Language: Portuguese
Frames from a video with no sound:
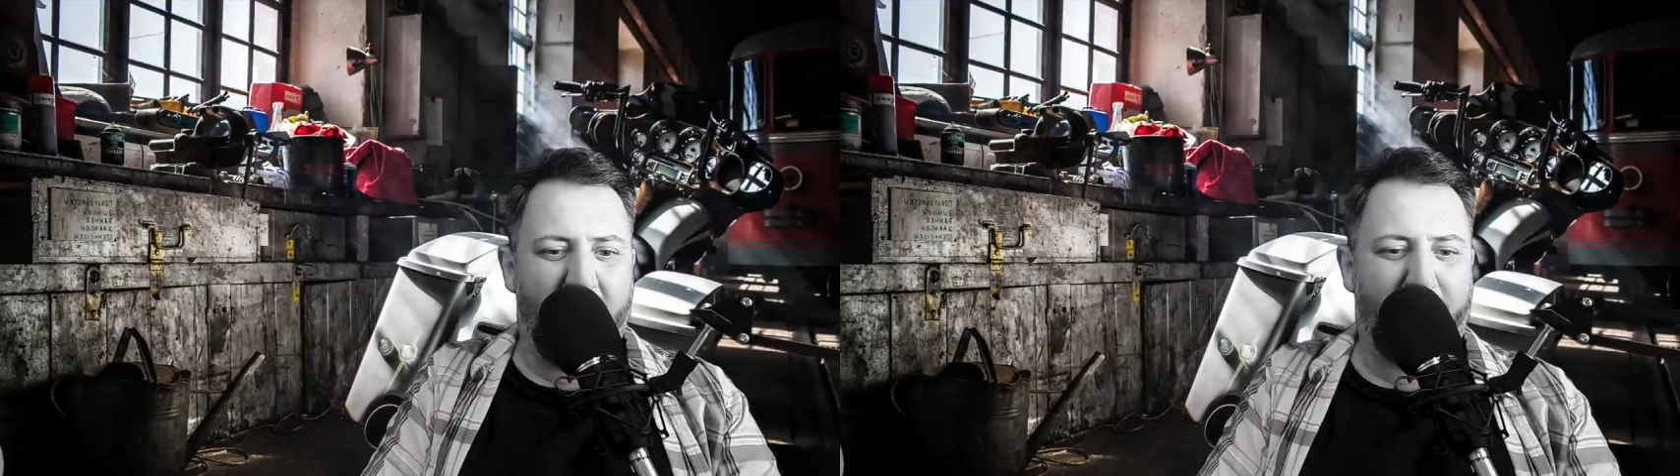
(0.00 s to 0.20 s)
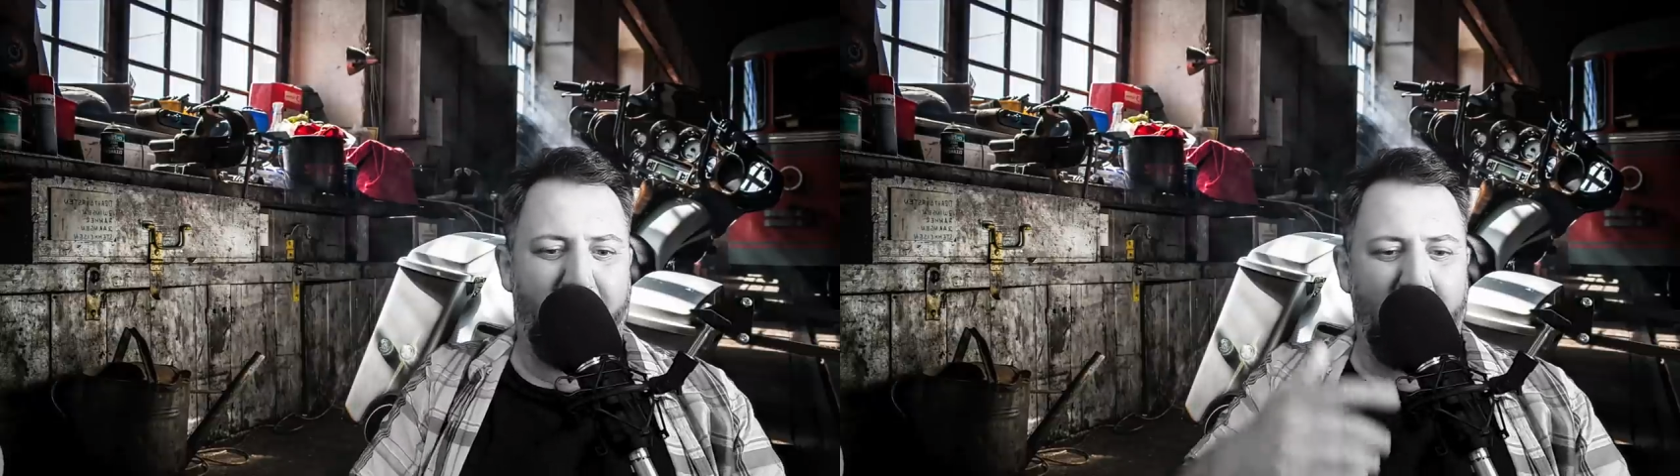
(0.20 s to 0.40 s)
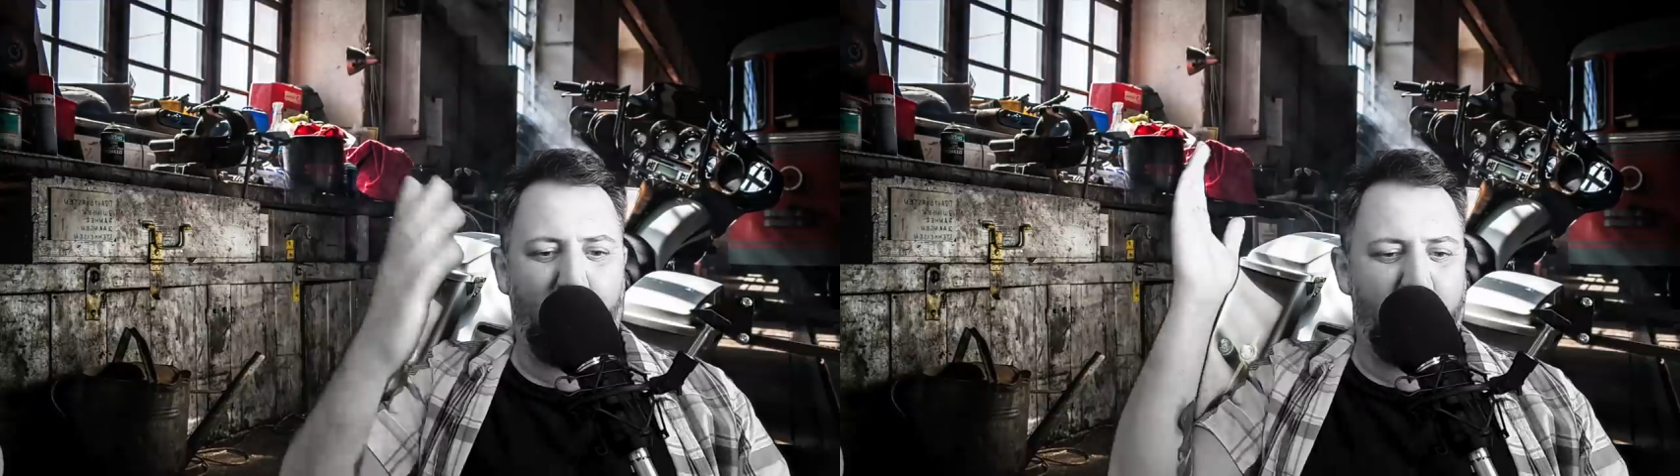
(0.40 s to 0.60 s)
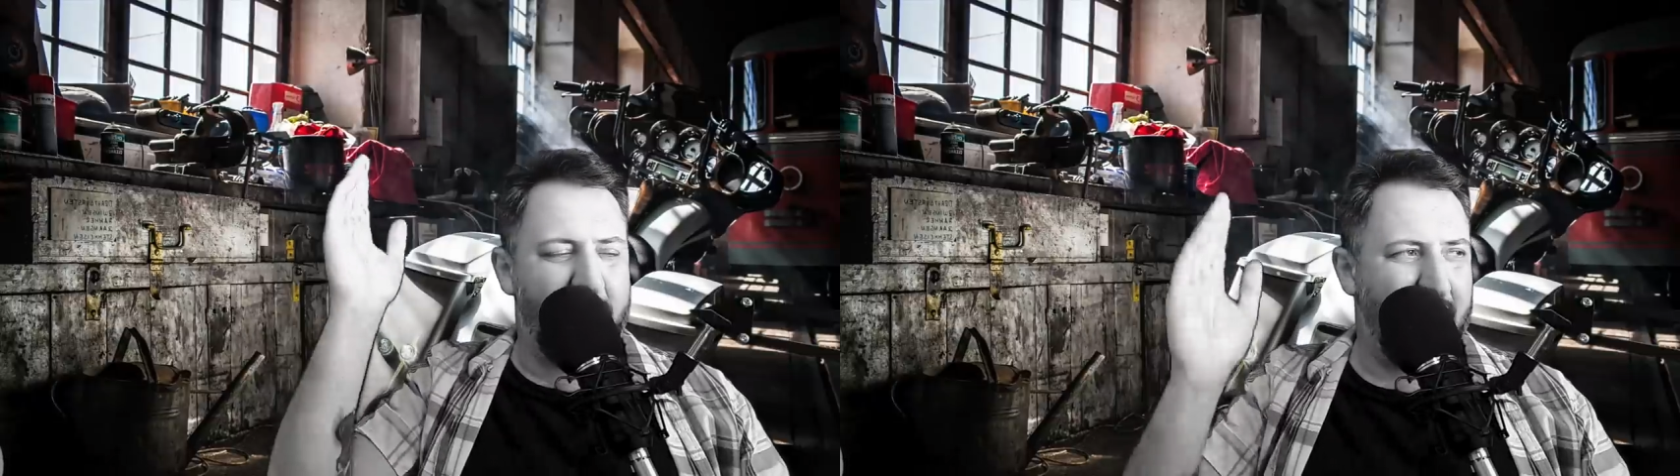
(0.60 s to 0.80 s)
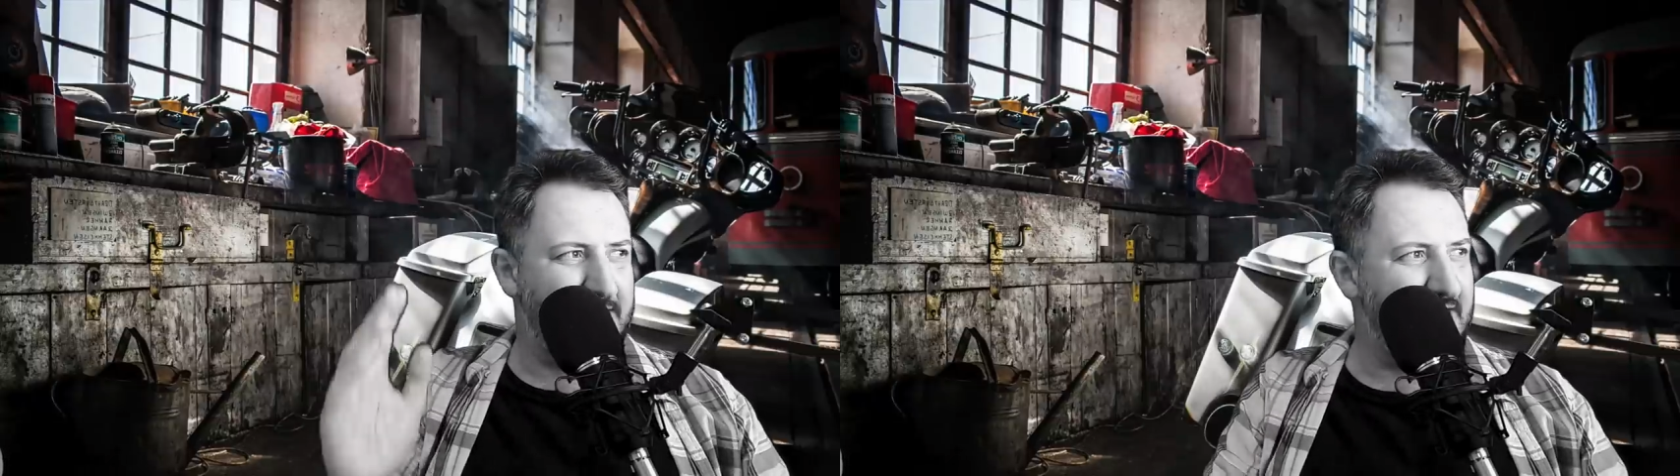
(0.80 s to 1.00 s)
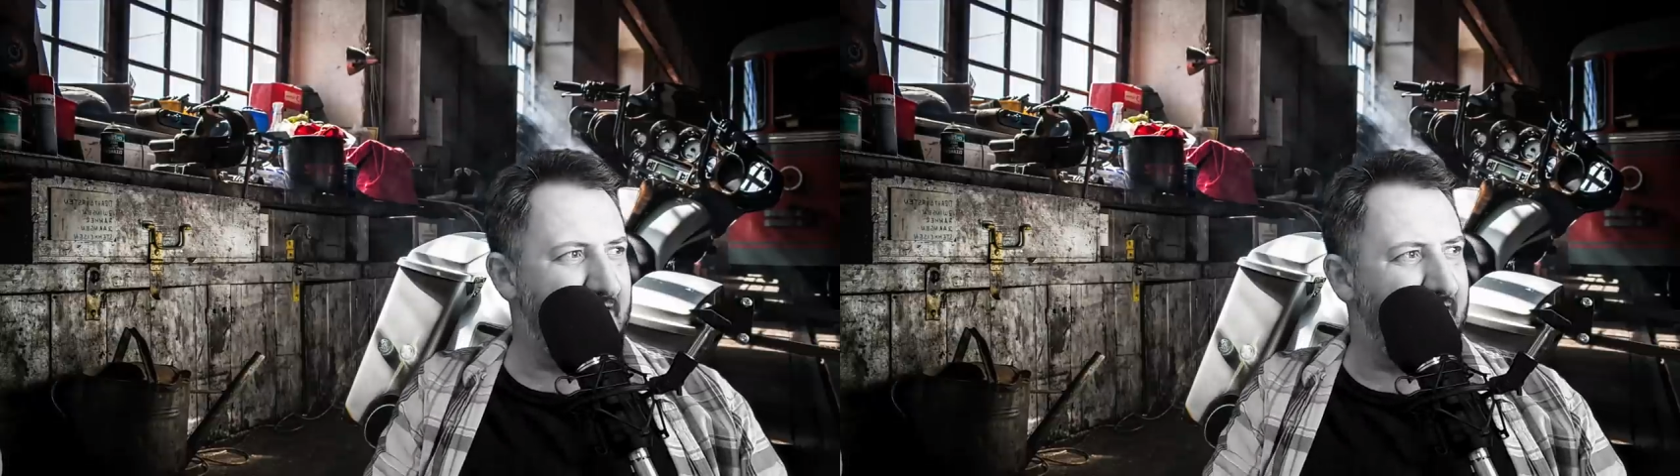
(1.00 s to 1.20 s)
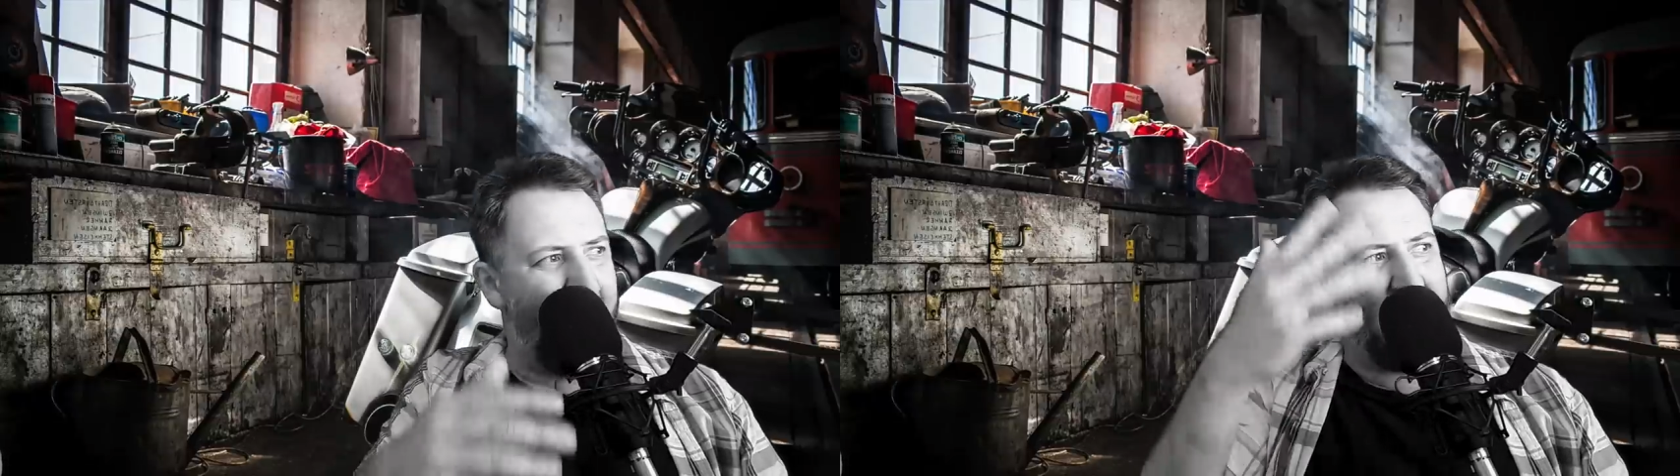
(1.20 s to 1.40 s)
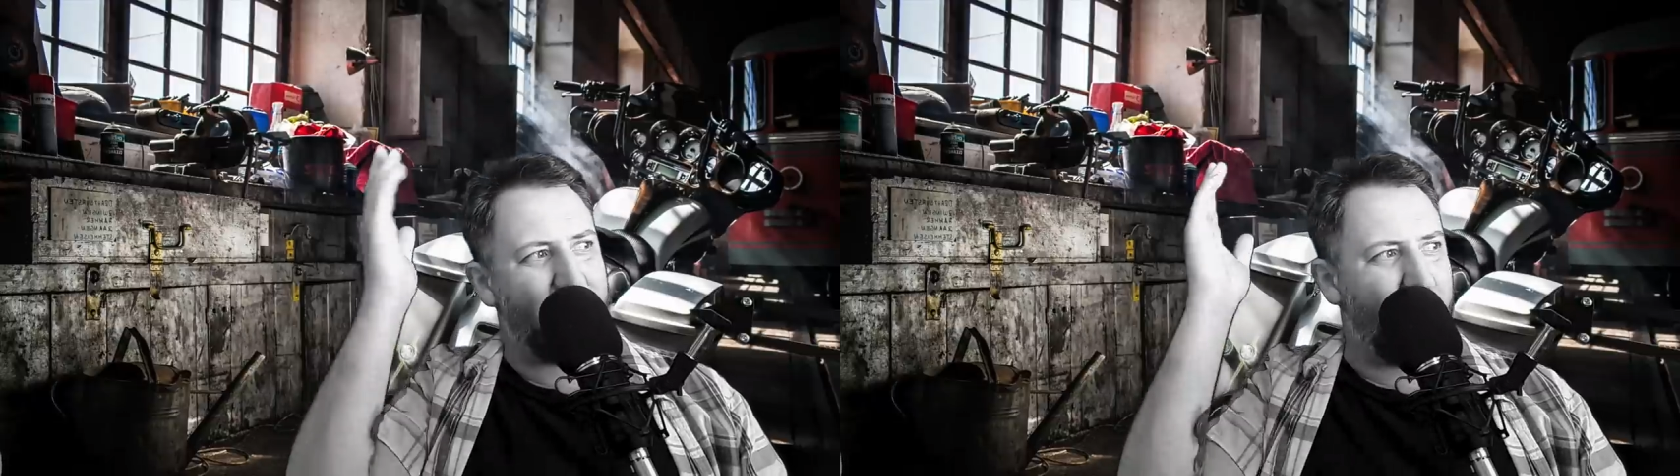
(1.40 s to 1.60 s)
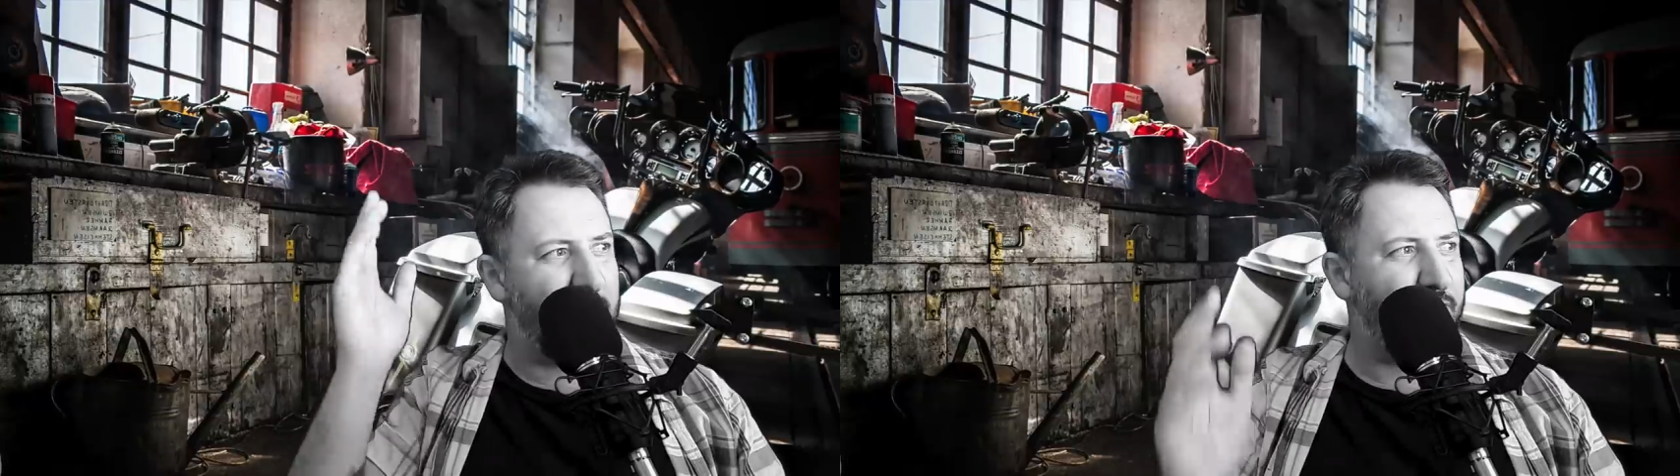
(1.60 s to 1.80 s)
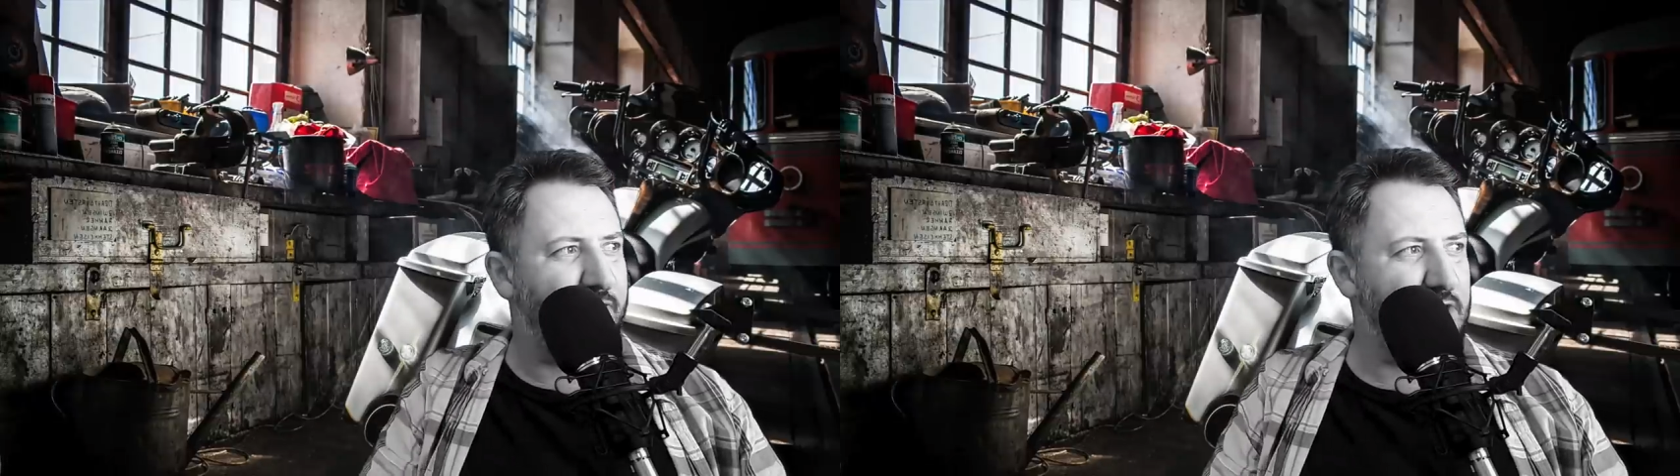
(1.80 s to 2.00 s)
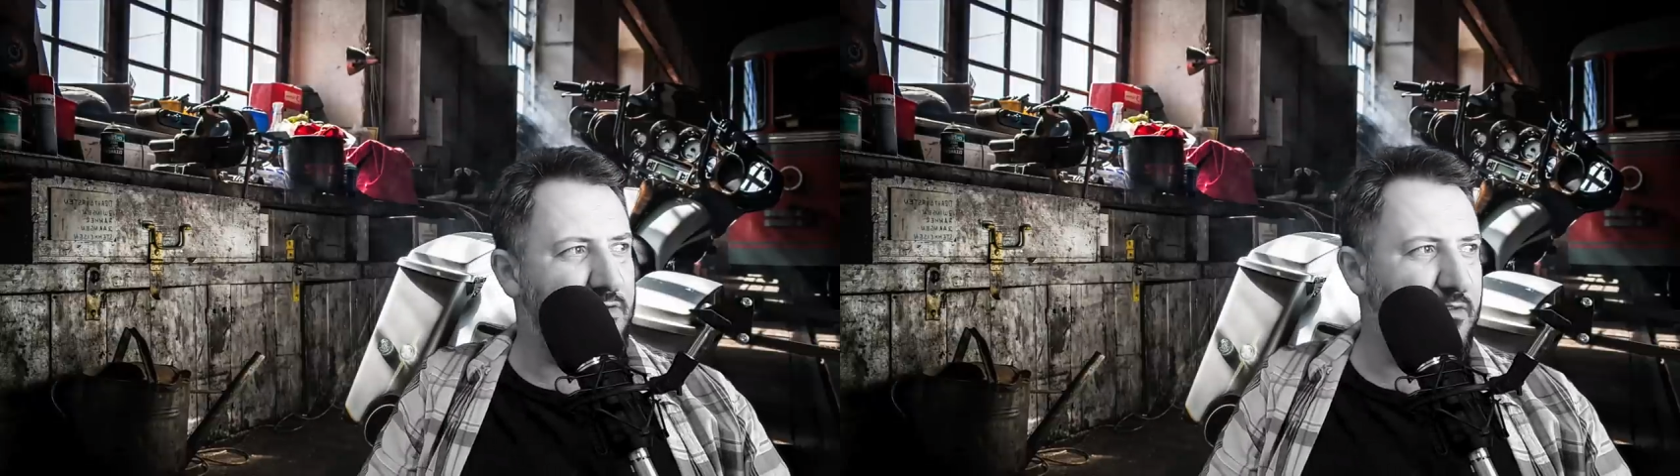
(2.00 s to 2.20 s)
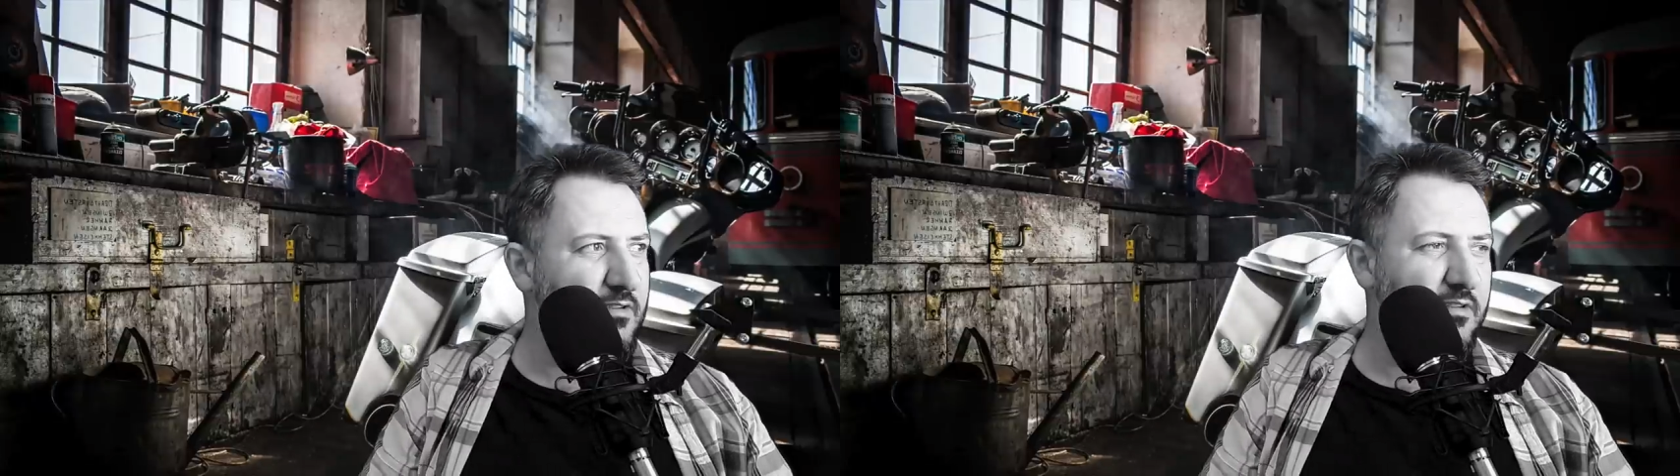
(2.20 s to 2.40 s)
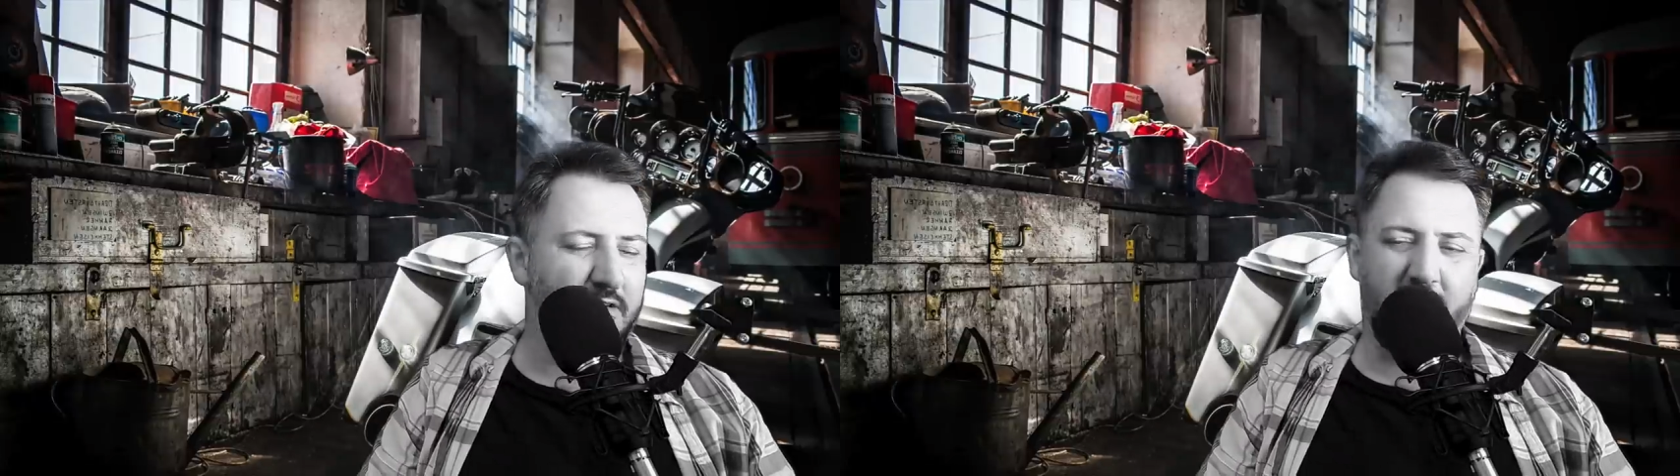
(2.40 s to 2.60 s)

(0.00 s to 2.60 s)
fala um monte de asneira, ah, tá difícil, viu?